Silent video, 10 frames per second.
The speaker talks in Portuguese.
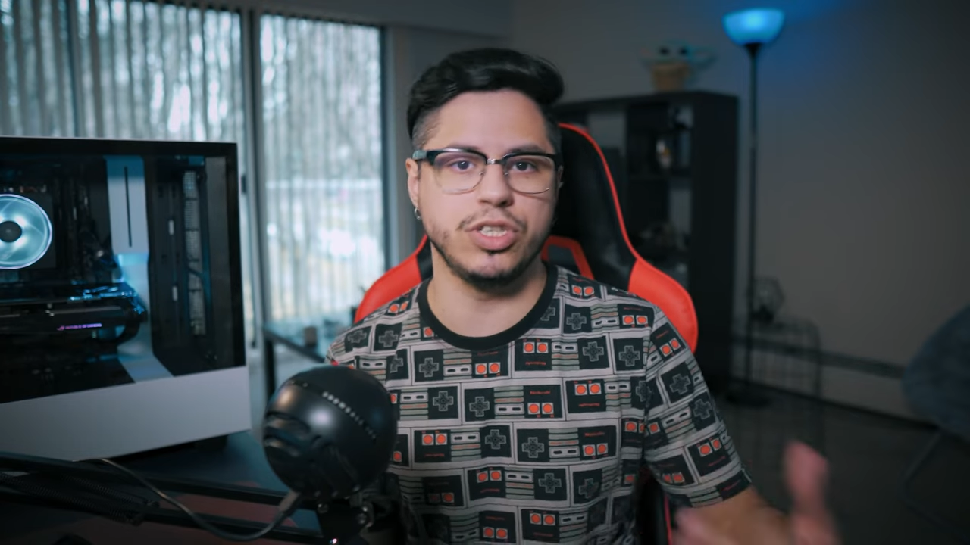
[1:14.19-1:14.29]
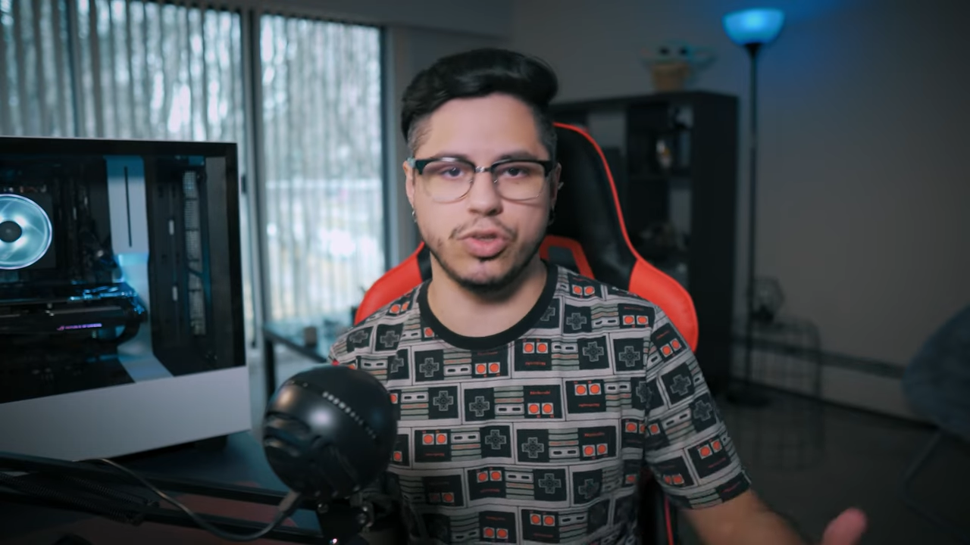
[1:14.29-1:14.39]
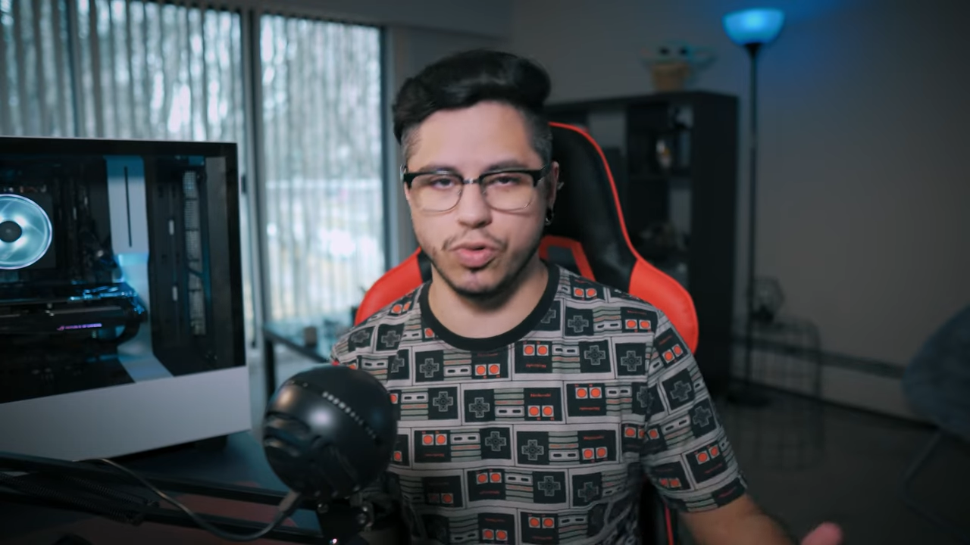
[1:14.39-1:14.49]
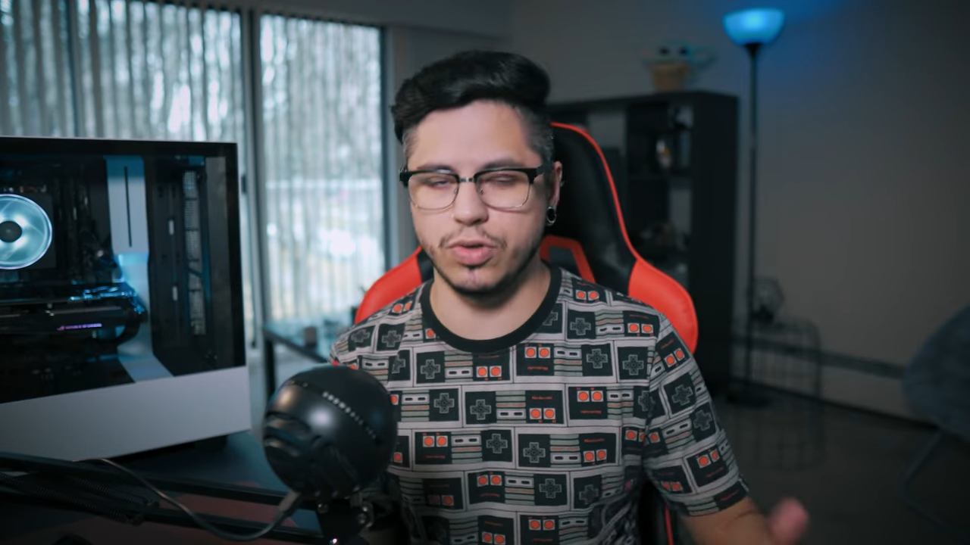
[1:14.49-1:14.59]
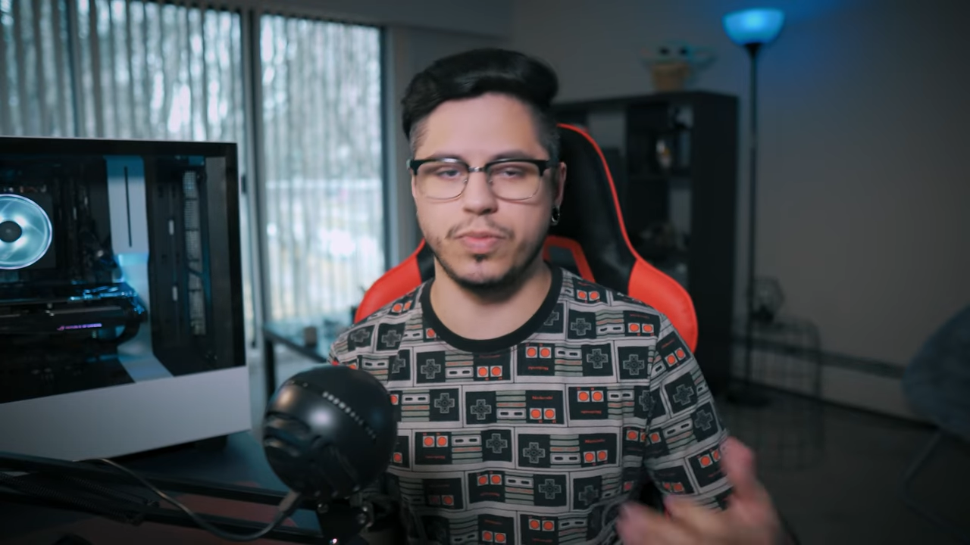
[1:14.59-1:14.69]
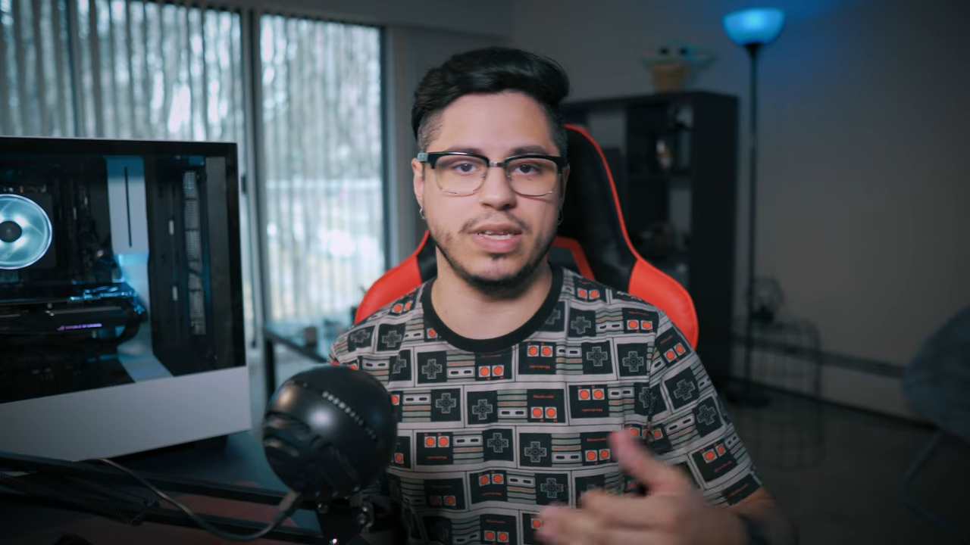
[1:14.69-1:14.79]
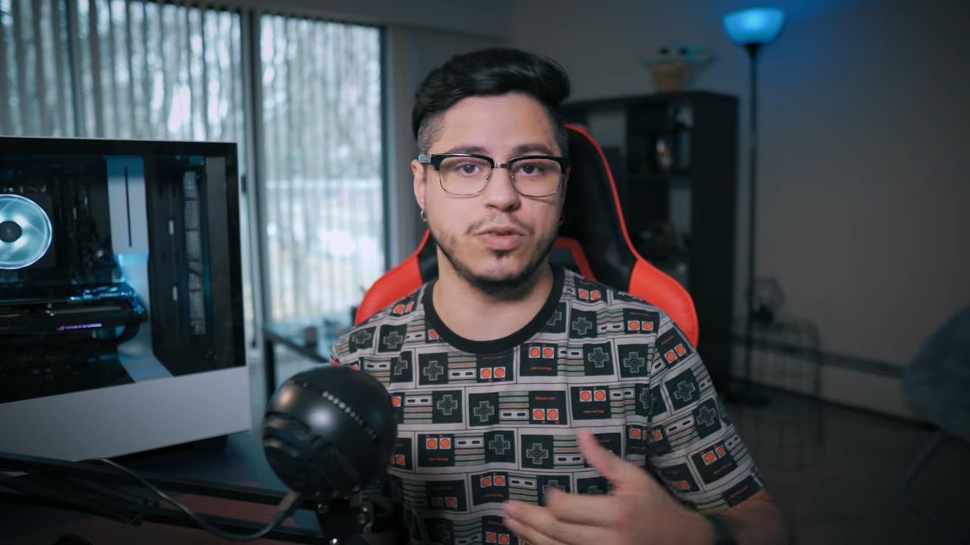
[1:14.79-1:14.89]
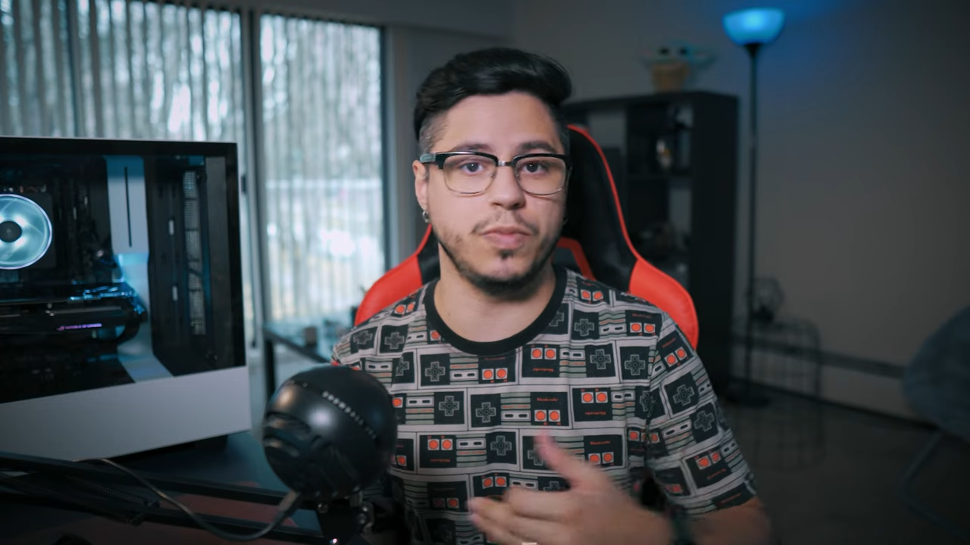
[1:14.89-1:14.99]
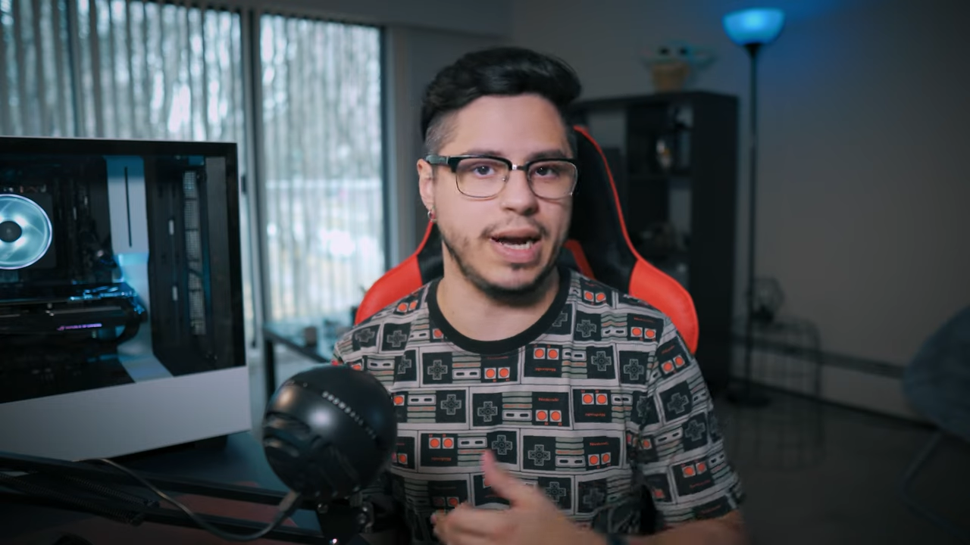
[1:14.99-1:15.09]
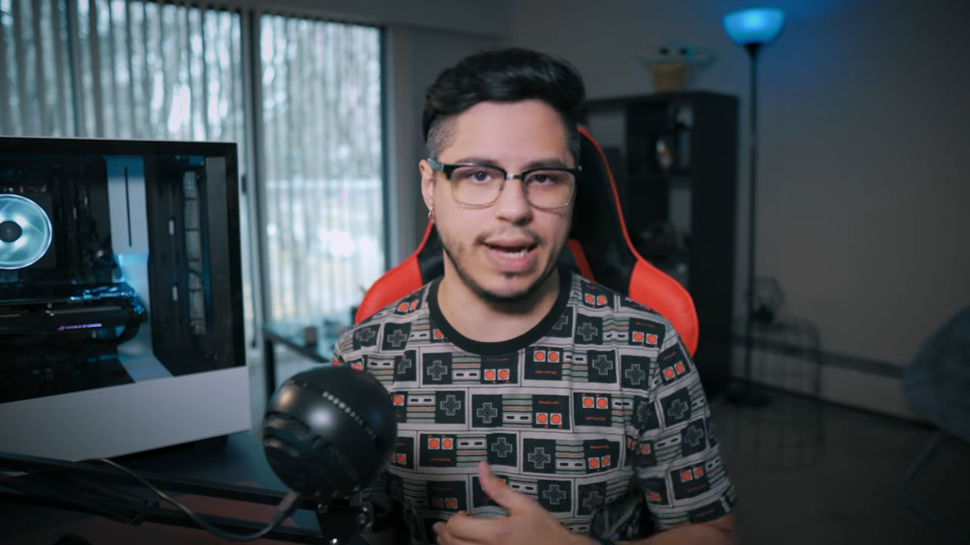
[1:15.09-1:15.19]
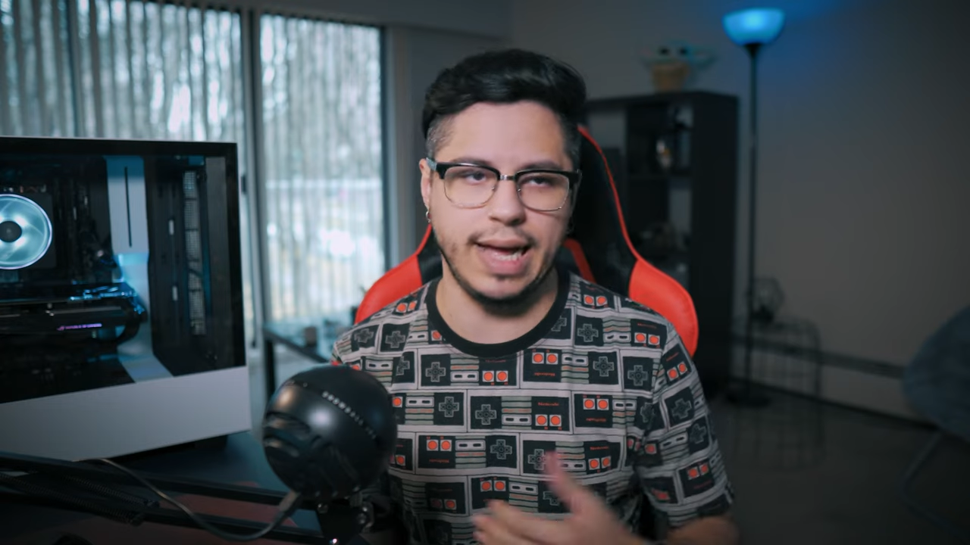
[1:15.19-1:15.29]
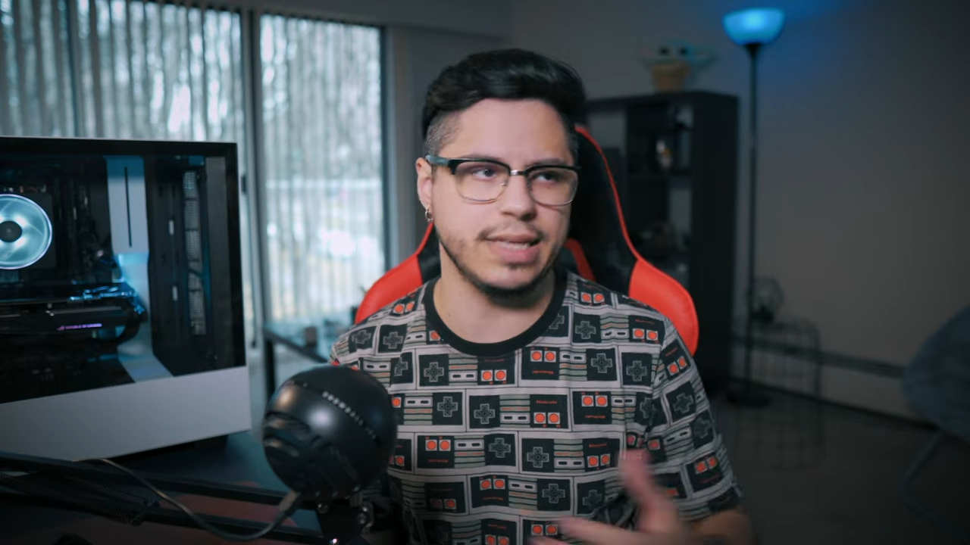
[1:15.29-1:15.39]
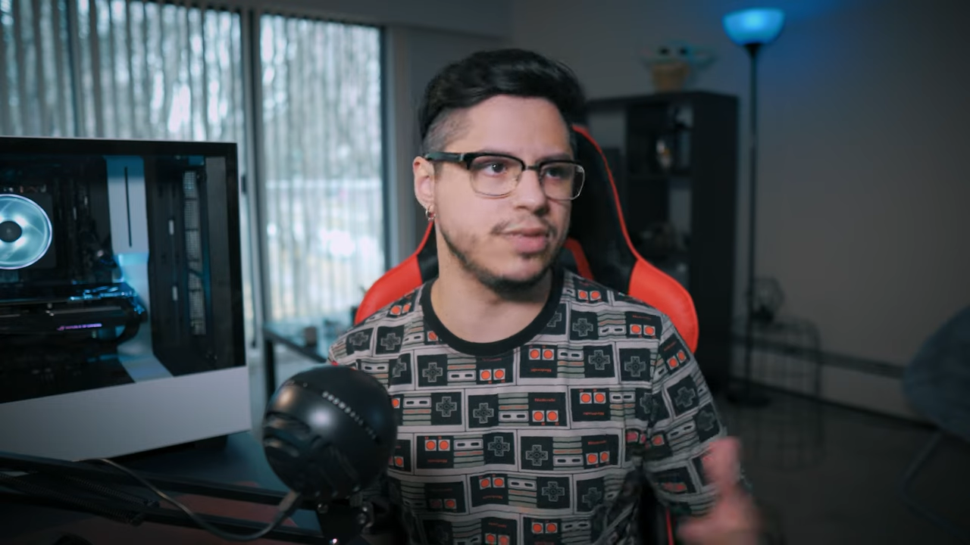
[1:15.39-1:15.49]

editor do Brasil para cá,